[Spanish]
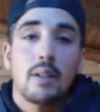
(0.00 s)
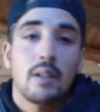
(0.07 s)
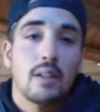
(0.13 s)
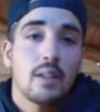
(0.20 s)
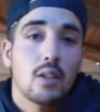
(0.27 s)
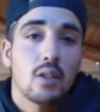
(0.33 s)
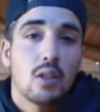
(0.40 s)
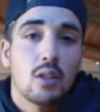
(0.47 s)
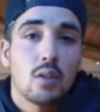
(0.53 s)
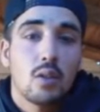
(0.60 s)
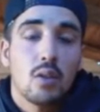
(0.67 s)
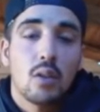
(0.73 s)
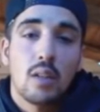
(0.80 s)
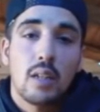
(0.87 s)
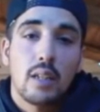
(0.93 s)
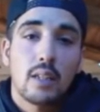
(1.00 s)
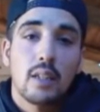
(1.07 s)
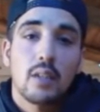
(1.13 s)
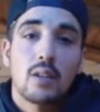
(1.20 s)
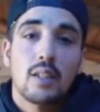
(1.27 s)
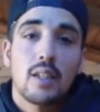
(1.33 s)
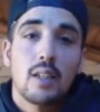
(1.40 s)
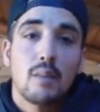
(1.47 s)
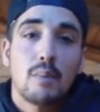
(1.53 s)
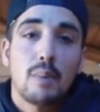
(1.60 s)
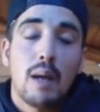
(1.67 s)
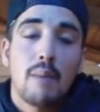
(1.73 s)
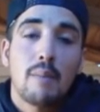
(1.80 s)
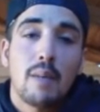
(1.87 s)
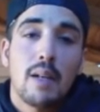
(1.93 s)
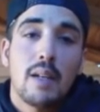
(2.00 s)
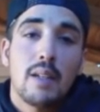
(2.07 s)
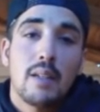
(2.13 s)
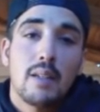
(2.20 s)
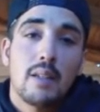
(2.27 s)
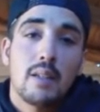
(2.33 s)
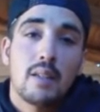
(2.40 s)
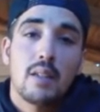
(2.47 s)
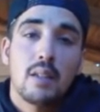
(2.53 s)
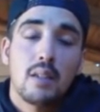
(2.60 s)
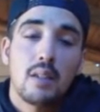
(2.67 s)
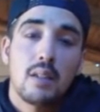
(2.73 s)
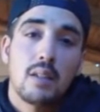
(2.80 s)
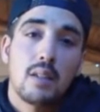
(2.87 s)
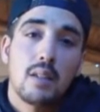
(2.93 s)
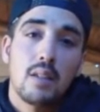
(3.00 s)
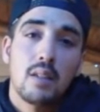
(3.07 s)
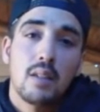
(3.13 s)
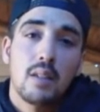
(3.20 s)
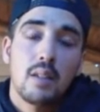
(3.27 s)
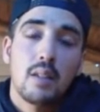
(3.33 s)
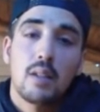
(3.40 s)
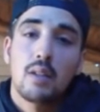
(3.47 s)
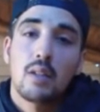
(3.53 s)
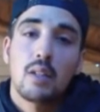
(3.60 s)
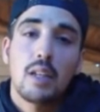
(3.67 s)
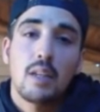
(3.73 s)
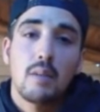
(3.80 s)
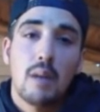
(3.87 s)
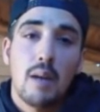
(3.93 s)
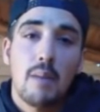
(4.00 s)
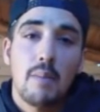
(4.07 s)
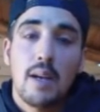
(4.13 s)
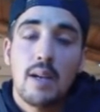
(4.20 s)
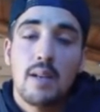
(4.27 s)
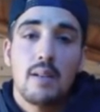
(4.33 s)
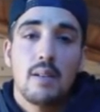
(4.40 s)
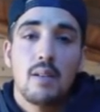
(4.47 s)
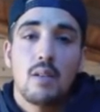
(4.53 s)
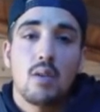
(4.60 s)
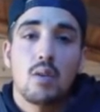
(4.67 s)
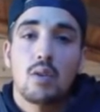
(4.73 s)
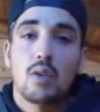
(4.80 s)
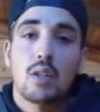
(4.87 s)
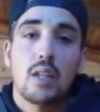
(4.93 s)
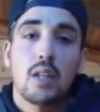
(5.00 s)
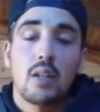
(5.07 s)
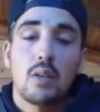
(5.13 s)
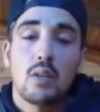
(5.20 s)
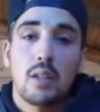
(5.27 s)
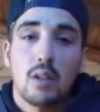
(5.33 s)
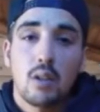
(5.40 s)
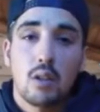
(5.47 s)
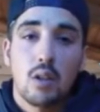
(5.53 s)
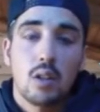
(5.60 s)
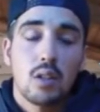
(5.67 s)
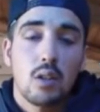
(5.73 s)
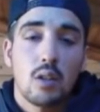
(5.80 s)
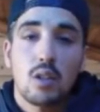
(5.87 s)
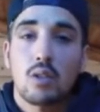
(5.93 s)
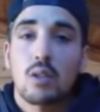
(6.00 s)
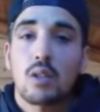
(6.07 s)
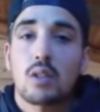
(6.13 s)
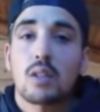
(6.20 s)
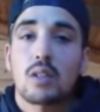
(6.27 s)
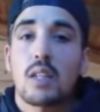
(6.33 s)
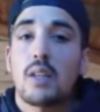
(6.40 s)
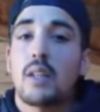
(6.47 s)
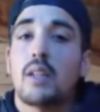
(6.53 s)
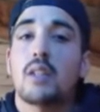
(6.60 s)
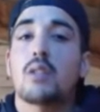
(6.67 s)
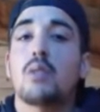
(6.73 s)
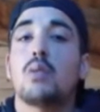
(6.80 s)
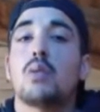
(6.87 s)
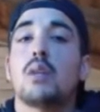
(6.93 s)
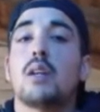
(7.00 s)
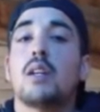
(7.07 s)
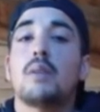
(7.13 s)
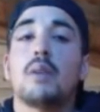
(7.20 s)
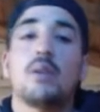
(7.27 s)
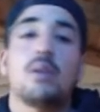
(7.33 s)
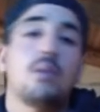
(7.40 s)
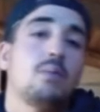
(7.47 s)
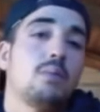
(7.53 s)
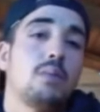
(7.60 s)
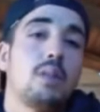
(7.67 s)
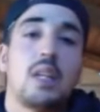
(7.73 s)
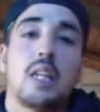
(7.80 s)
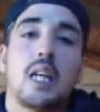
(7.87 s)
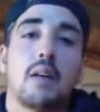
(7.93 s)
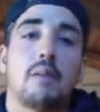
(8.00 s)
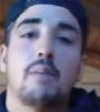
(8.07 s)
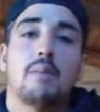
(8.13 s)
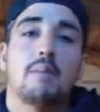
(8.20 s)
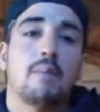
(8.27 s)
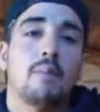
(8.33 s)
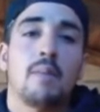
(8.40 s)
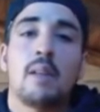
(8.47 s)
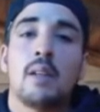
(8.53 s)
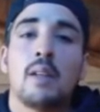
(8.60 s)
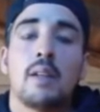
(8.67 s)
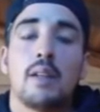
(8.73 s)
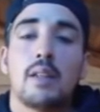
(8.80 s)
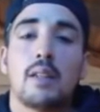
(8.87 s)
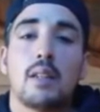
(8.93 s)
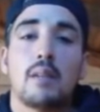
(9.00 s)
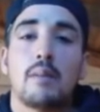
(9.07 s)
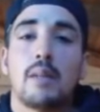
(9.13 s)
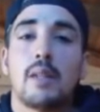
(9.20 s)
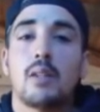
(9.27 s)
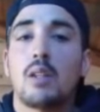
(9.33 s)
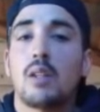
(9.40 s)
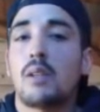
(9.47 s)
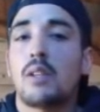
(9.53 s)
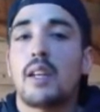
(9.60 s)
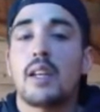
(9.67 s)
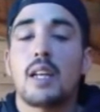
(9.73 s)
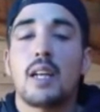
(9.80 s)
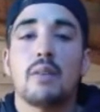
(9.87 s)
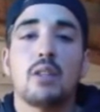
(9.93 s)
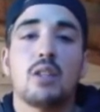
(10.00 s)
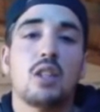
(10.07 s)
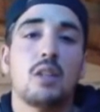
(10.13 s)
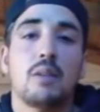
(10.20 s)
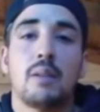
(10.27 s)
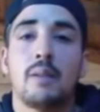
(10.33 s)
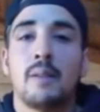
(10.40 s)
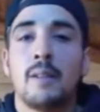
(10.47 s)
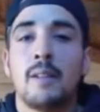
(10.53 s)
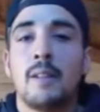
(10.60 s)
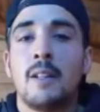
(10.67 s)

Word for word: mayoría de los chicos, el que no tenía papá, no tenía mamá o no tenía ninguna de las dos cosas. Los chicos que estaban en ese lugar iban tiraban, literalmente, iban, los dejaban y se iban.